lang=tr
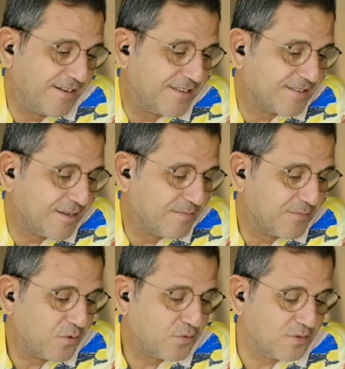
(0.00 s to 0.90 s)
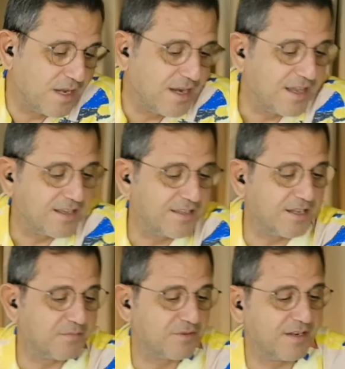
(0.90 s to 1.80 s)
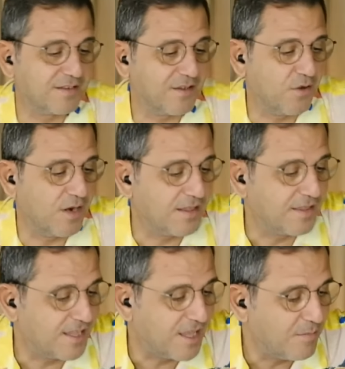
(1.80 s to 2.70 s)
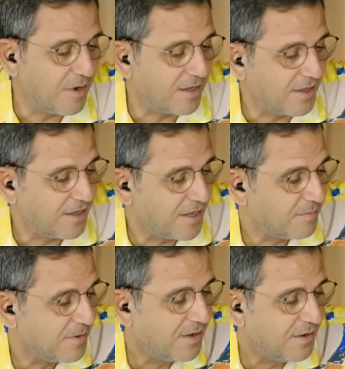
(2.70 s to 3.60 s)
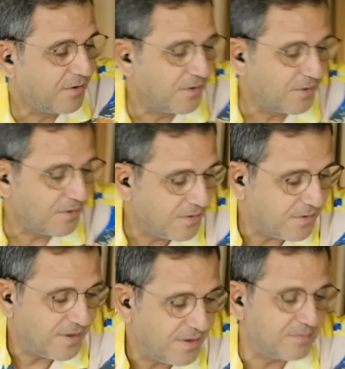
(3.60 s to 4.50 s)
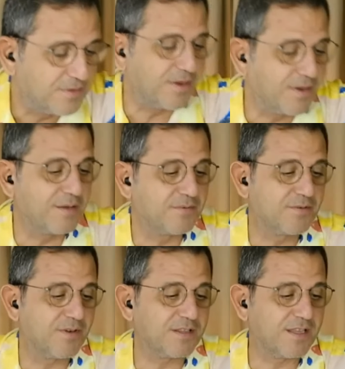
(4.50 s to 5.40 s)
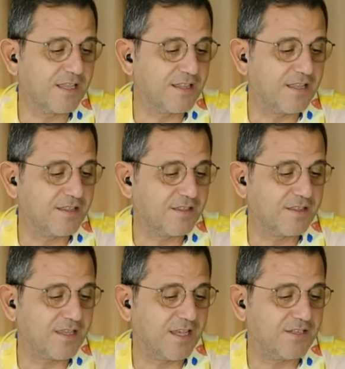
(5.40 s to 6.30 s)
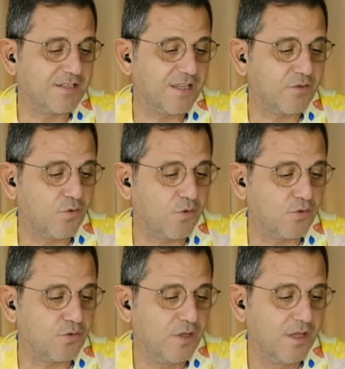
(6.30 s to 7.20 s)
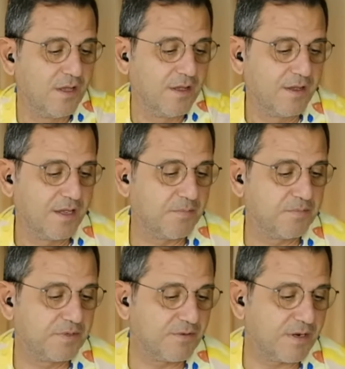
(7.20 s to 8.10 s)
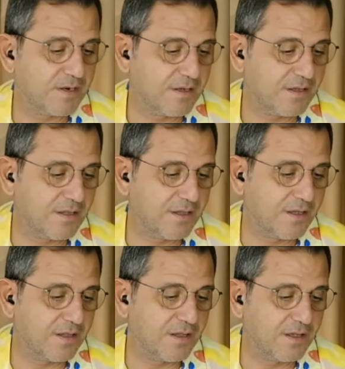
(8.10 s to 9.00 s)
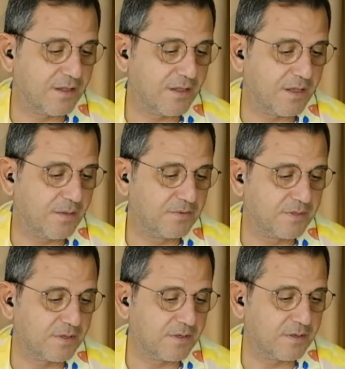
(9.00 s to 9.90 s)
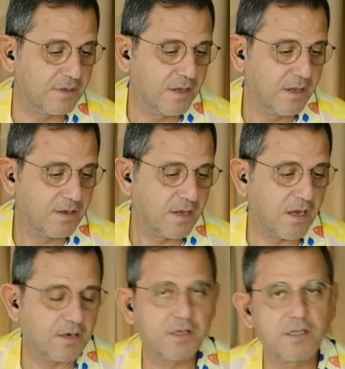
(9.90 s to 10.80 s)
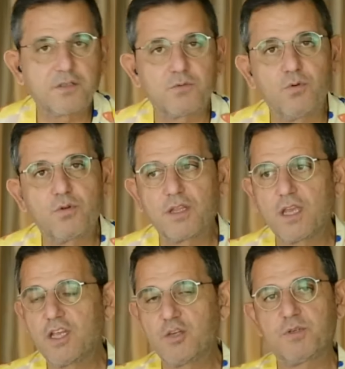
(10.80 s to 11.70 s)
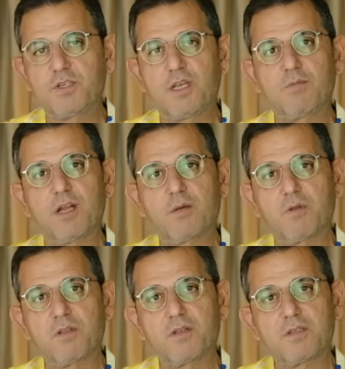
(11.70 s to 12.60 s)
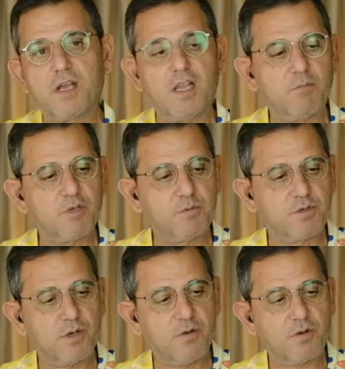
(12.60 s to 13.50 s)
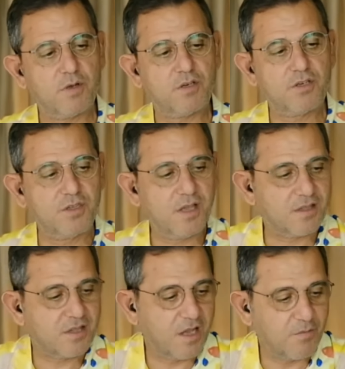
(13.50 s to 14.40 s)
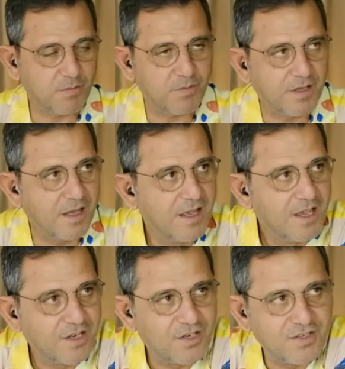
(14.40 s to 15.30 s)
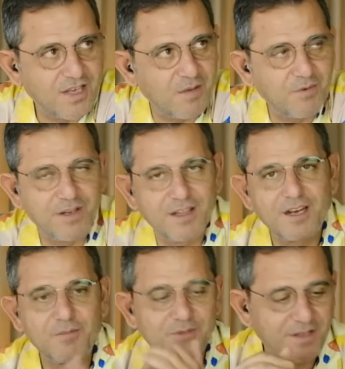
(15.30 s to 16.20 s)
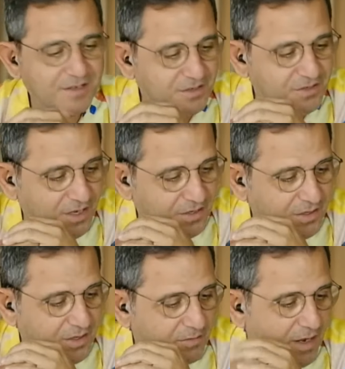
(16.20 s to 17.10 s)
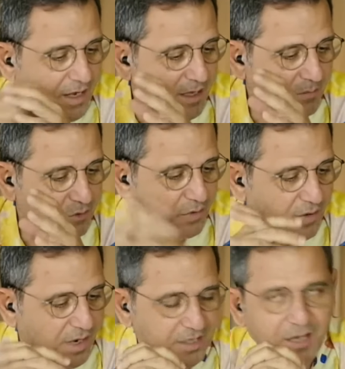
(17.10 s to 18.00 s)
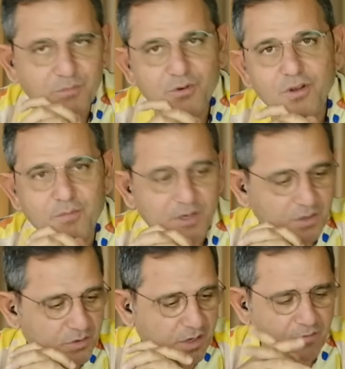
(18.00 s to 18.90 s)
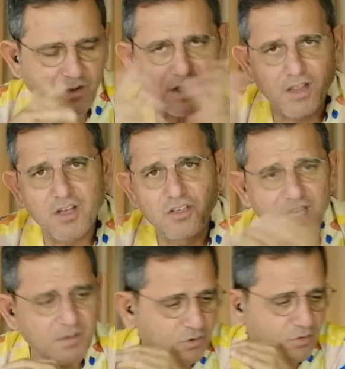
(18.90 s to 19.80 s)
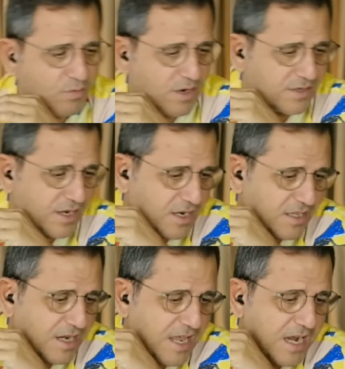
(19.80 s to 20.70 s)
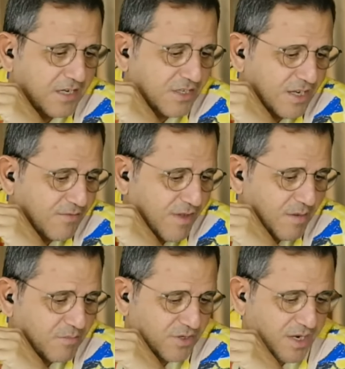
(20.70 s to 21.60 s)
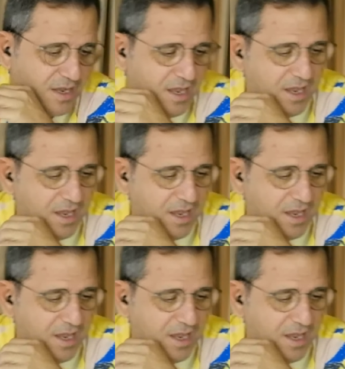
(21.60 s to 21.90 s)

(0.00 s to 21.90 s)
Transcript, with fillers: Pardon. Dokuz sülaleye kadar atmışlar. Ölen dedem, anneannem. Oh oh oh hepsi var hepsi var. Dede, teyze, torun hepsi var. Allah Allah Allah hepsinin. Ya arkadaş ülkede hiçbir şey bırakmadım Sağlam hiçbir şey yok ya. Şimdi hatta Ahmet bana kişisel bilgilerimin nasıl çalındığını ve adam bunu atabiliyor mesaj olarak. Vatandaşlık kimlik numarasına kadar her şeyi vermiş ya.